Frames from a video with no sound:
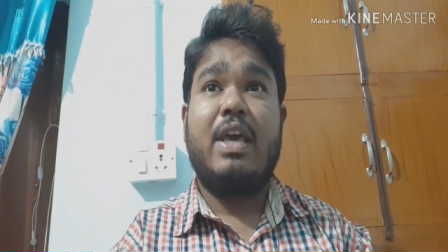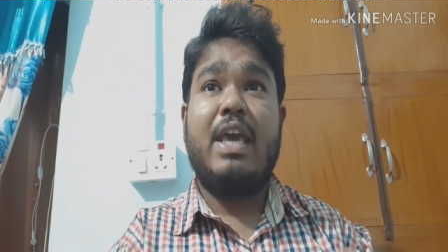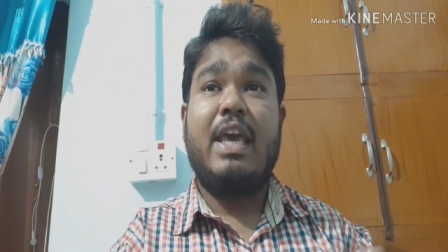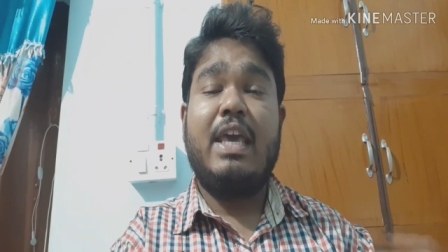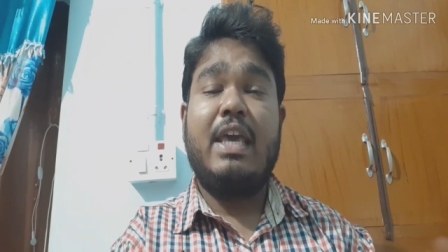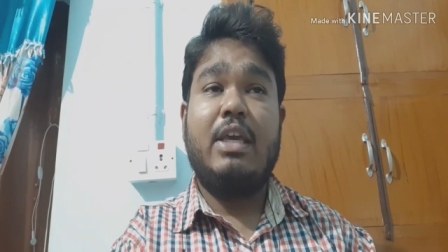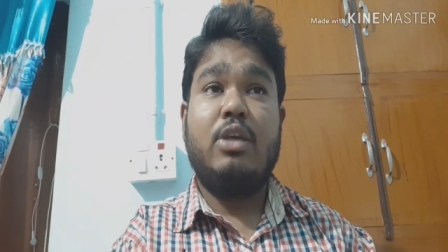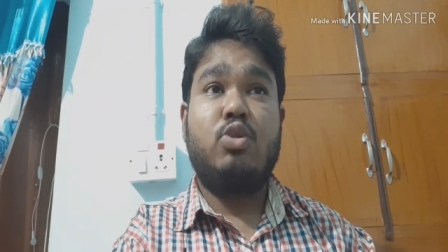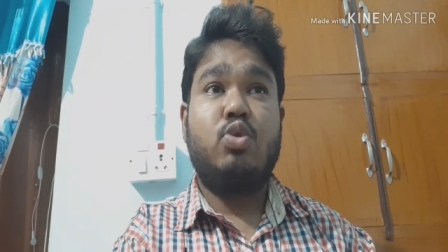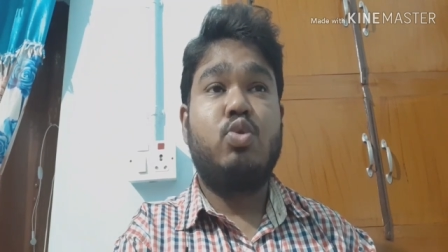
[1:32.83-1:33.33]

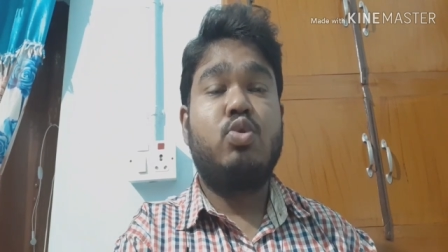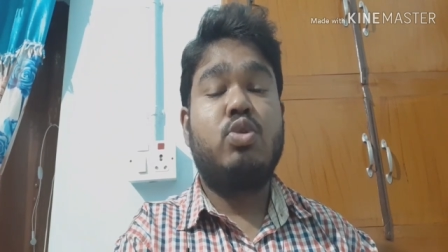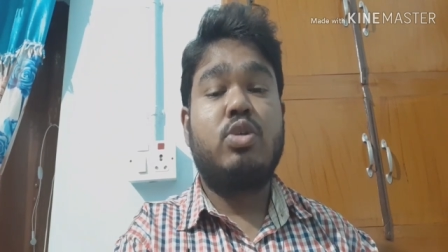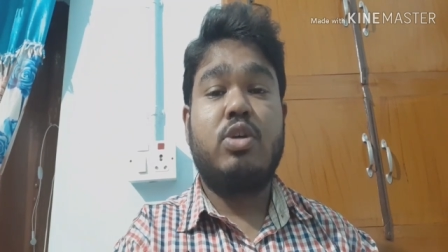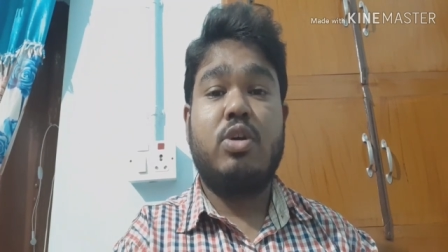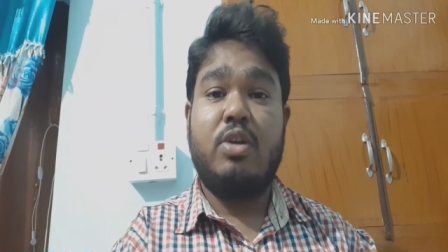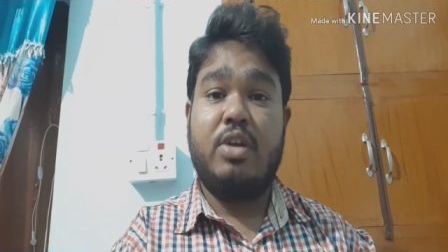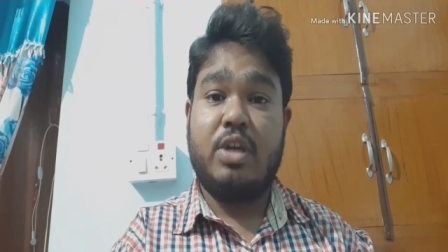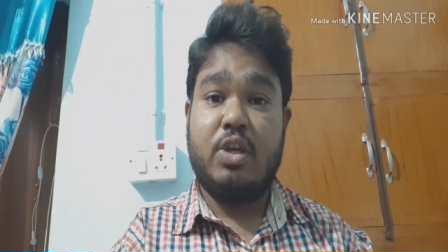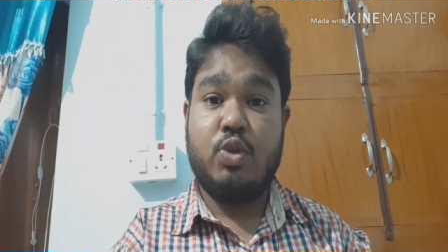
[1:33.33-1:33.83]
এই
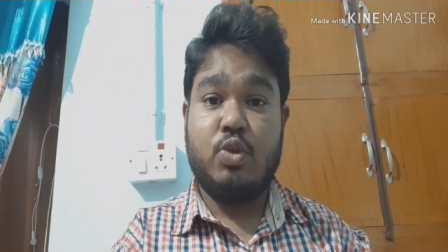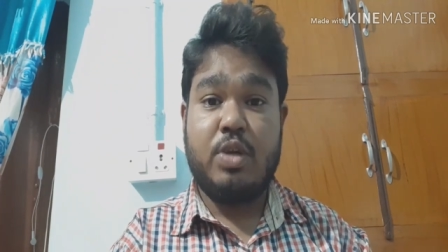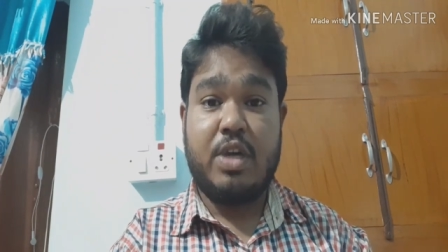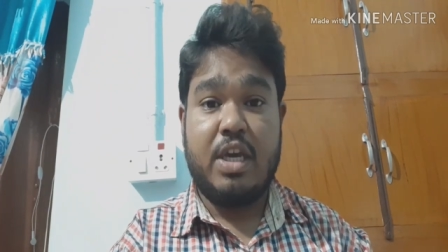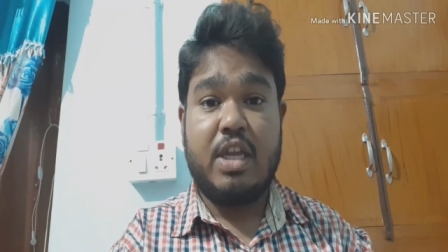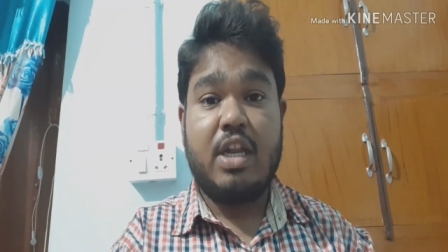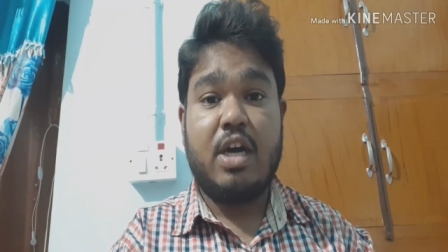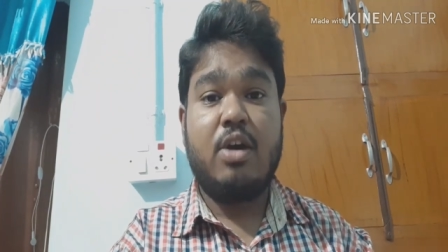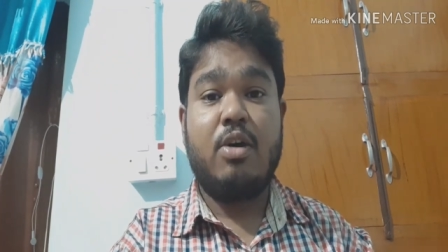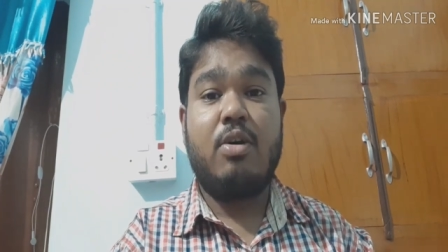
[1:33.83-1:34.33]
সুযোগে অনেক কিছু
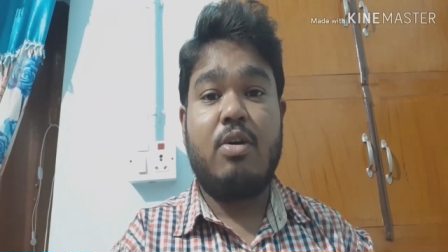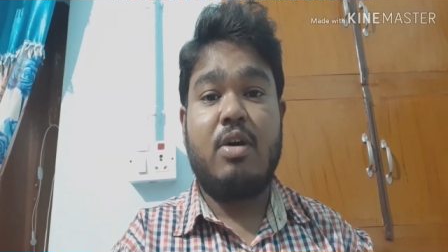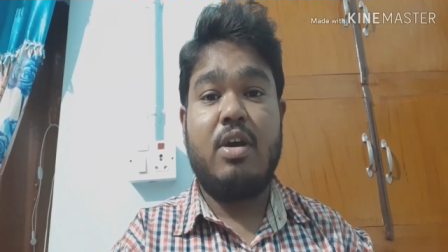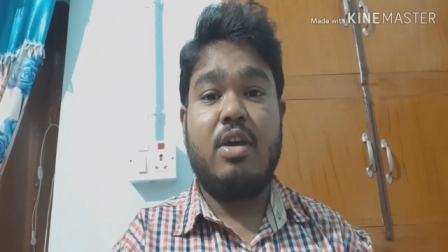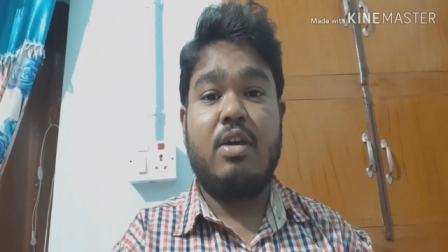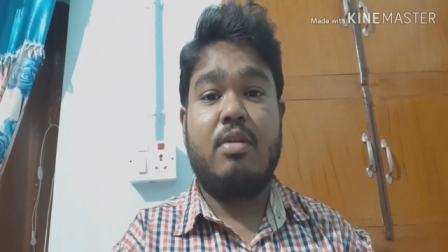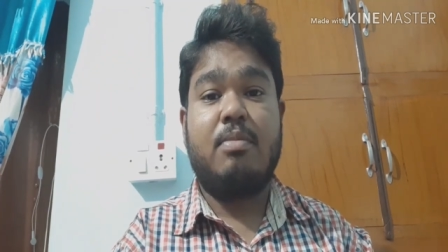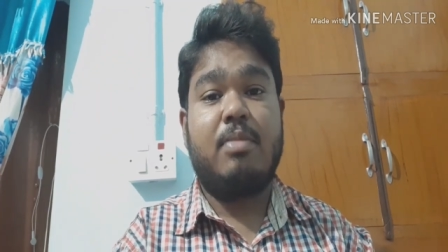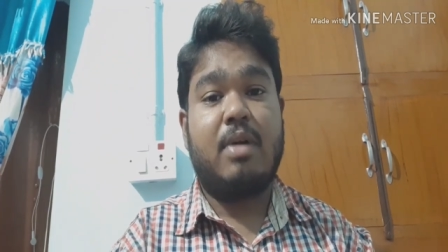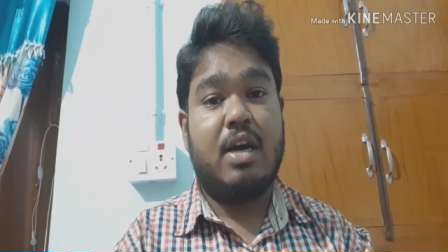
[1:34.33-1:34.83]
কেনা
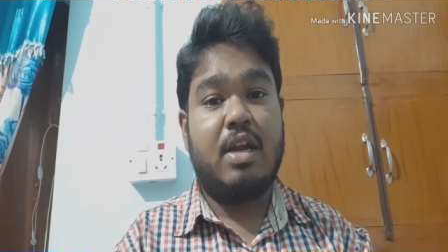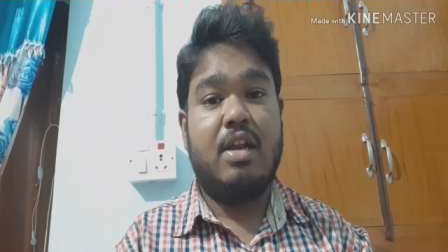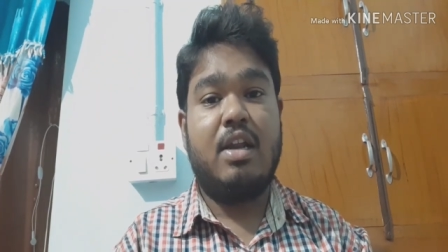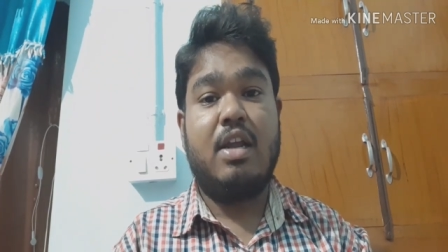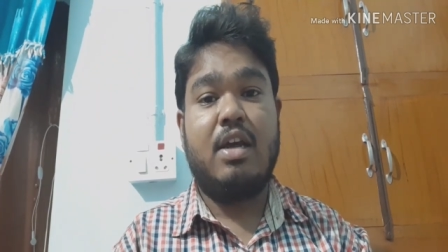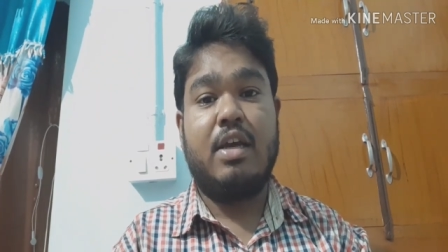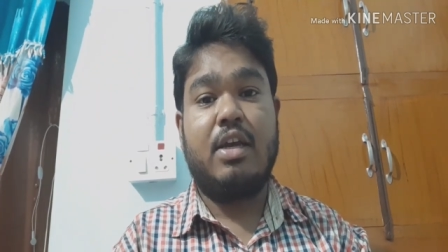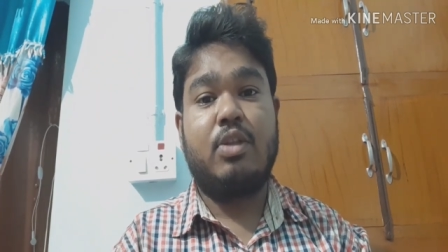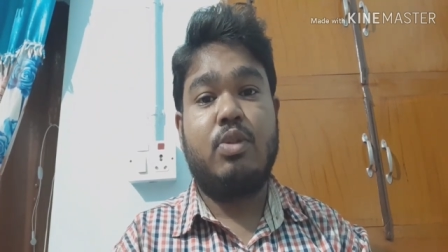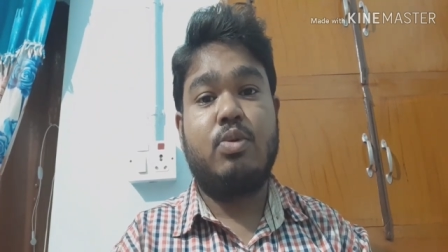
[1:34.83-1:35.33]
হয় ভাল
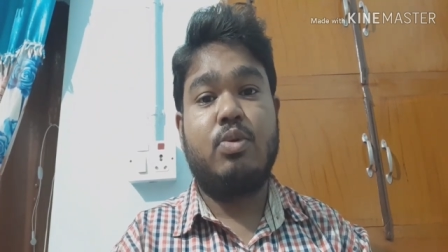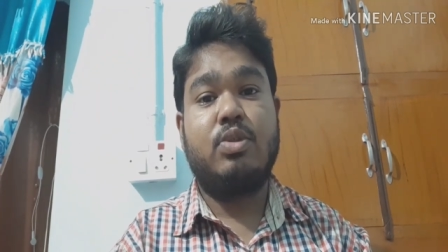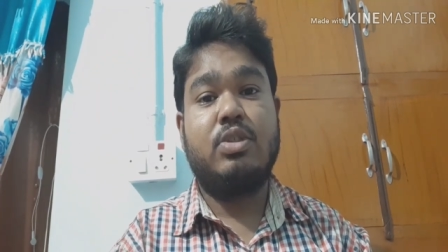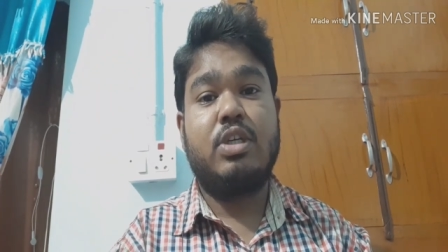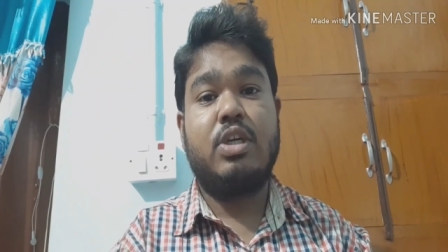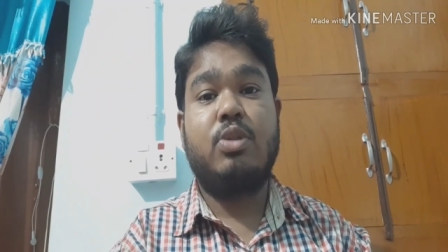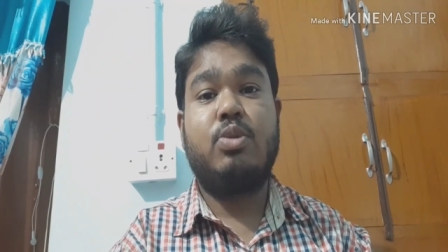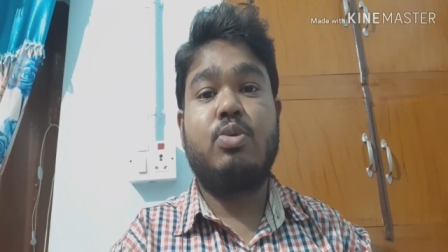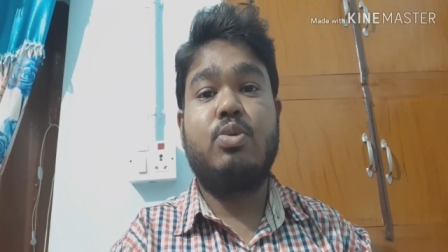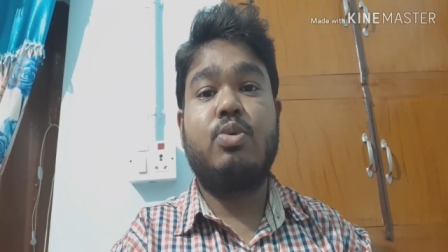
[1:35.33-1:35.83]
লাগে তো
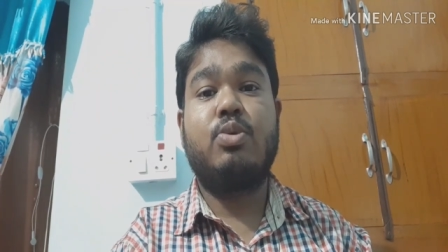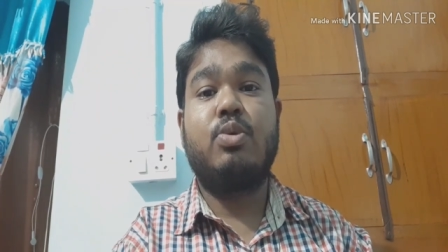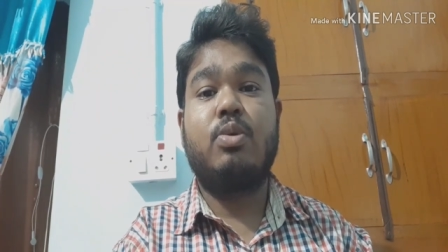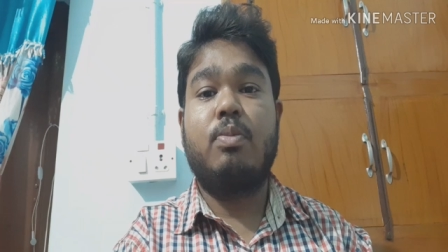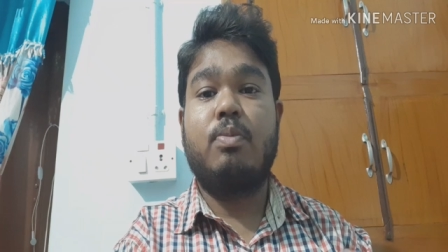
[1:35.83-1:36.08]
যেহেতু